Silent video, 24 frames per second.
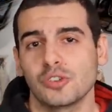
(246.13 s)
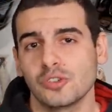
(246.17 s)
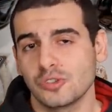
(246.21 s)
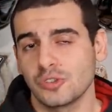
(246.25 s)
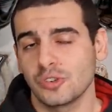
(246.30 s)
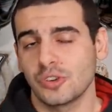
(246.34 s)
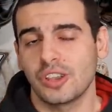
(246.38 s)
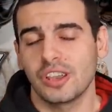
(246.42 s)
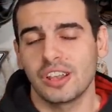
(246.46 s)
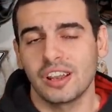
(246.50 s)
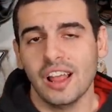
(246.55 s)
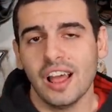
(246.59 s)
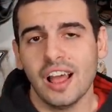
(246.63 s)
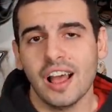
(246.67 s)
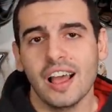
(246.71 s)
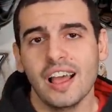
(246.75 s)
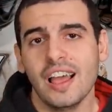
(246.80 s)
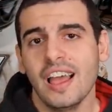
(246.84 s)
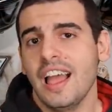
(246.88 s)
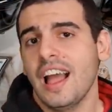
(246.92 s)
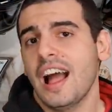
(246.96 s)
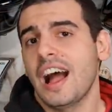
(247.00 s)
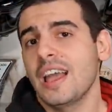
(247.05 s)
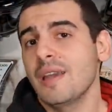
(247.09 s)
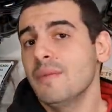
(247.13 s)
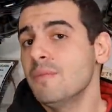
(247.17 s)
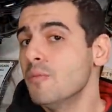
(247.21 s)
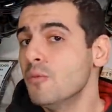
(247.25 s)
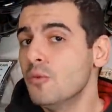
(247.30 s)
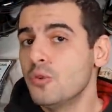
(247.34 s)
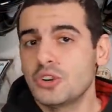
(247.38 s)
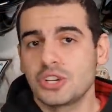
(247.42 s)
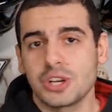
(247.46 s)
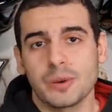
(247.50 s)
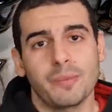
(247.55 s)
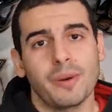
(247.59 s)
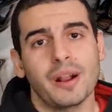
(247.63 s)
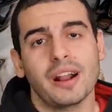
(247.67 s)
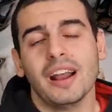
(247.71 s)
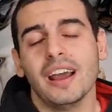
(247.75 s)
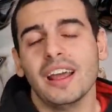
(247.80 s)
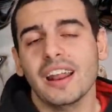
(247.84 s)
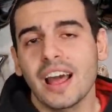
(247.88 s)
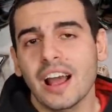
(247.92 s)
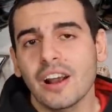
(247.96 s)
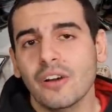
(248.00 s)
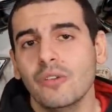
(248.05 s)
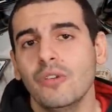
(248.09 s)
não sei o que lá, aí murcha para
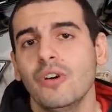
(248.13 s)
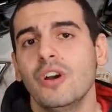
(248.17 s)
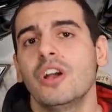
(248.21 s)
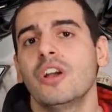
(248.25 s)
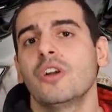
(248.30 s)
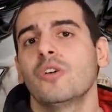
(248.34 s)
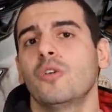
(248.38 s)
caraca.